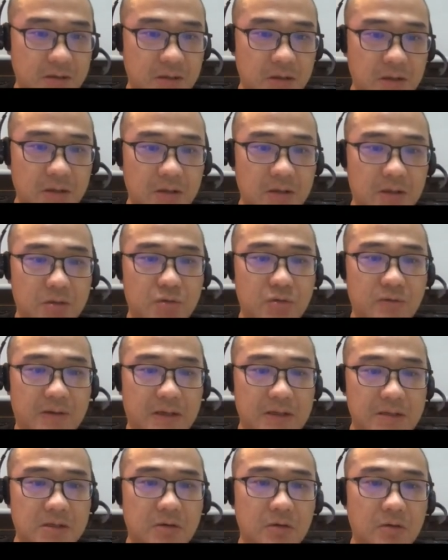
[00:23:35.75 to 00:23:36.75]
那做完
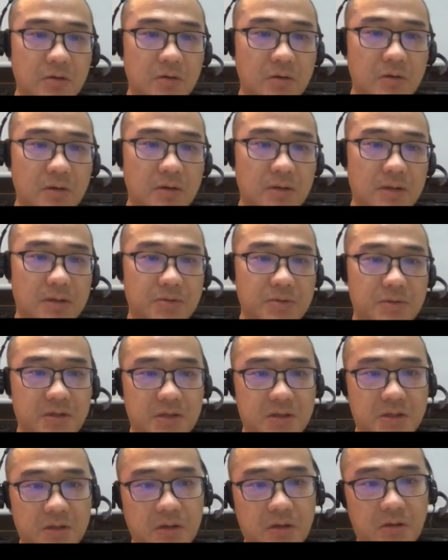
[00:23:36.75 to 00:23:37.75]
了之后，那去提
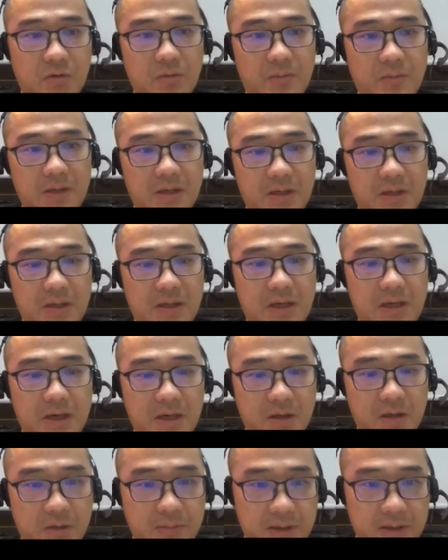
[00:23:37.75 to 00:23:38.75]
交到我们的 t a r g e
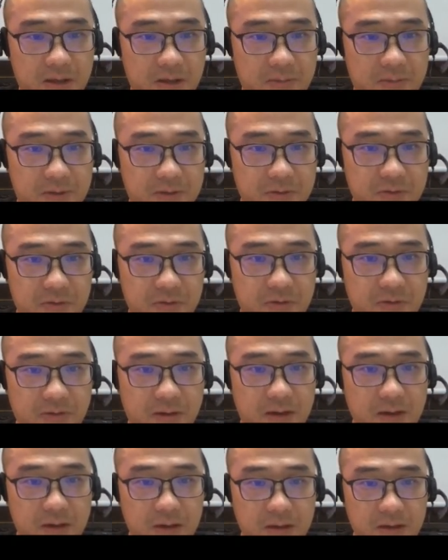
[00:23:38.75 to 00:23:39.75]
t topic 里面去，对
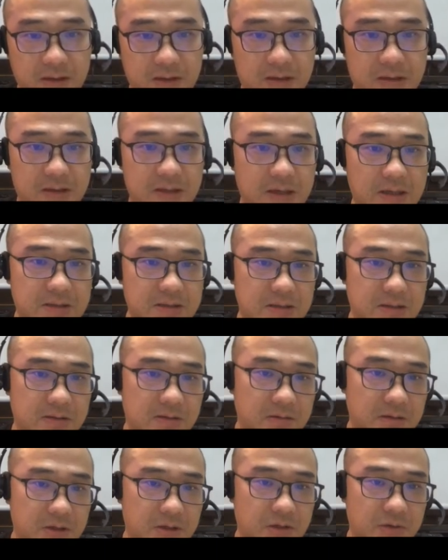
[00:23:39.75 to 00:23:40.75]
吧？那他这
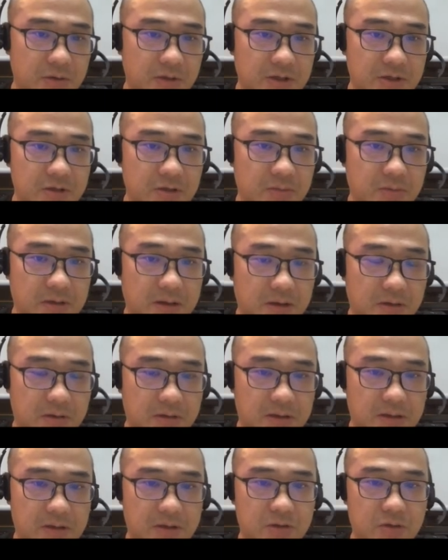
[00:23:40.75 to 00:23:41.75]
q a 的 j o 的然后
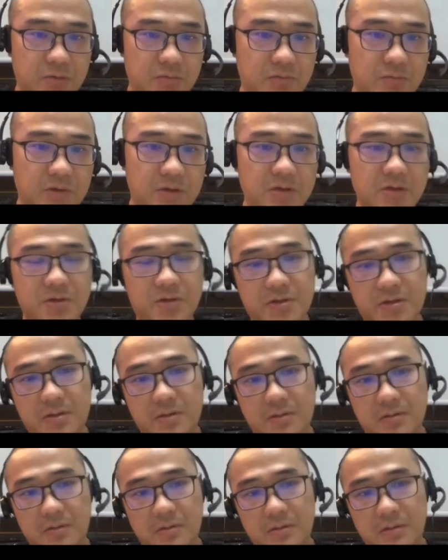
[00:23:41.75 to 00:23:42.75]
从
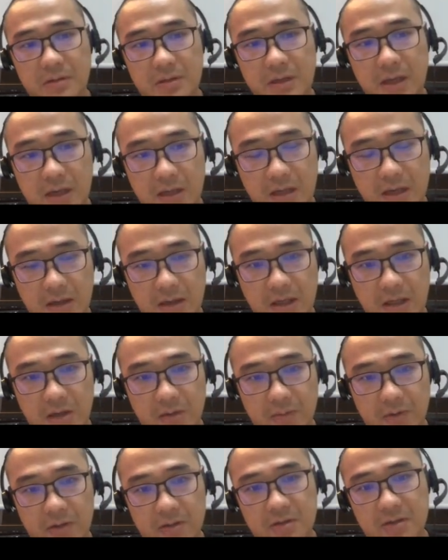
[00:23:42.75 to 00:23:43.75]
source。它的 t a r g e
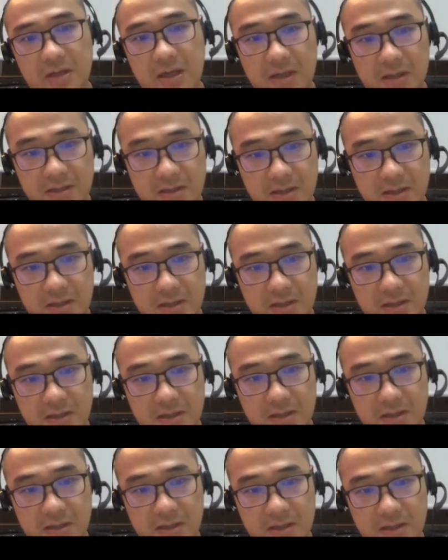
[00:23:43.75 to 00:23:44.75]
topic t 就是它的 source topic
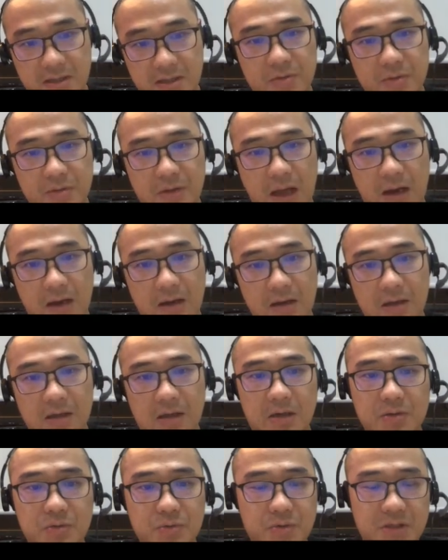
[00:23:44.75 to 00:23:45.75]
去拿，
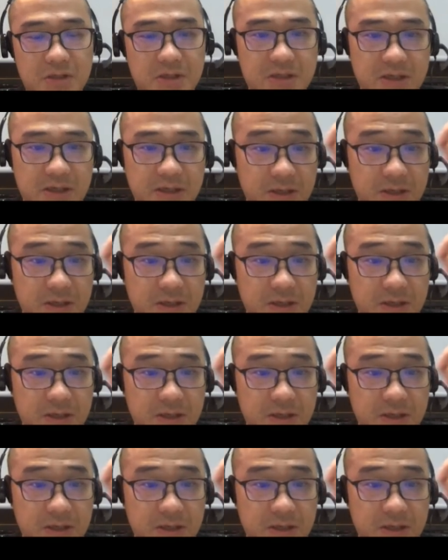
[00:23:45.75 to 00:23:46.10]
然后做一些相应